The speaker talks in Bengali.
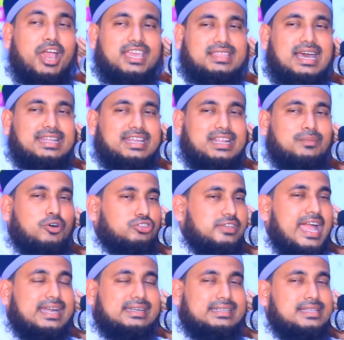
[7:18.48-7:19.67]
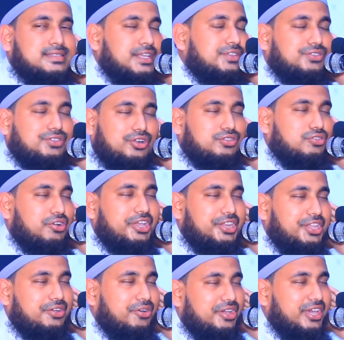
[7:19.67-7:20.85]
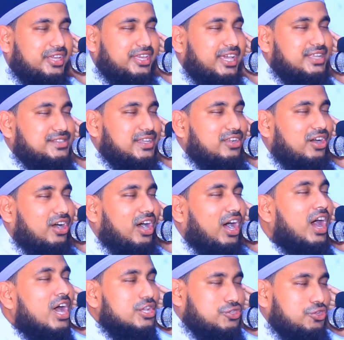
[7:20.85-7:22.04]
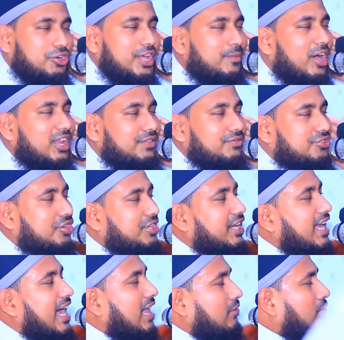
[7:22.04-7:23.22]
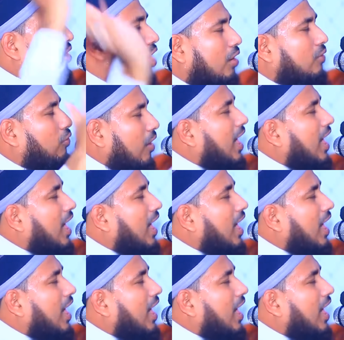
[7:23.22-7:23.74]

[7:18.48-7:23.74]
ময়দানের মতো একটা চিত্র তৈরি তৈরি হয়ে গিয়েছিল জোরে বলেন তো দেখি আল্লাহ